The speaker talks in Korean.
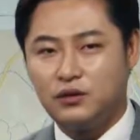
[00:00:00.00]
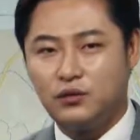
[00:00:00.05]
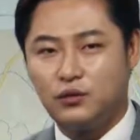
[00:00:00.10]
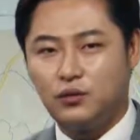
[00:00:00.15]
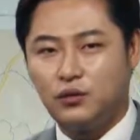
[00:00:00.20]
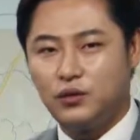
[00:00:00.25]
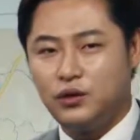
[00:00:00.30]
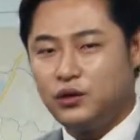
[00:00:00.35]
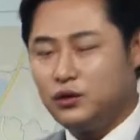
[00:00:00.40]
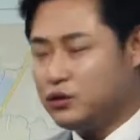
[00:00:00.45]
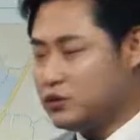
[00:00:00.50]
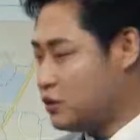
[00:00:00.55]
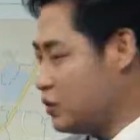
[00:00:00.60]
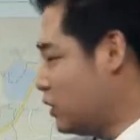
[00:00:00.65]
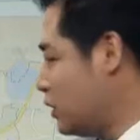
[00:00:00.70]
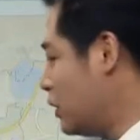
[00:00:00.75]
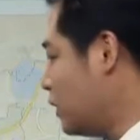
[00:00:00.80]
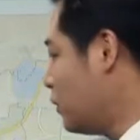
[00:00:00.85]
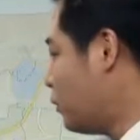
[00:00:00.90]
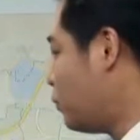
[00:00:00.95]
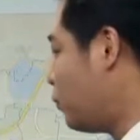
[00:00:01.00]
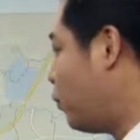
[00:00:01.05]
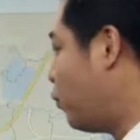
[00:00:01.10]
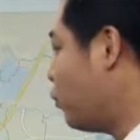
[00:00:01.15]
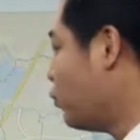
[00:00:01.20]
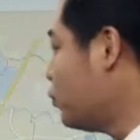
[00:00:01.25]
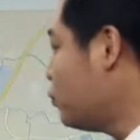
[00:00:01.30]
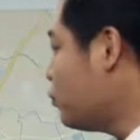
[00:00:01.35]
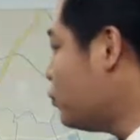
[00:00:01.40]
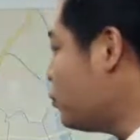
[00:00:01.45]
오히려
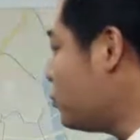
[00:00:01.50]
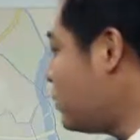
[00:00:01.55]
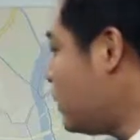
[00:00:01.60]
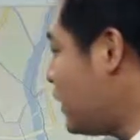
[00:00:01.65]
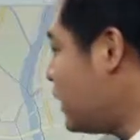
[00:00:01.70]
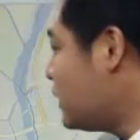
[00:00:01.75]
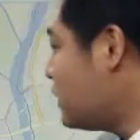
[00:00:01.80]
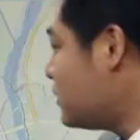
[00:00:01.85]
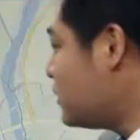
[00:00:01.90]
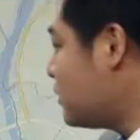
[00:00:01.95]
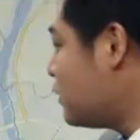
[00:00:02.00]
보유를 하는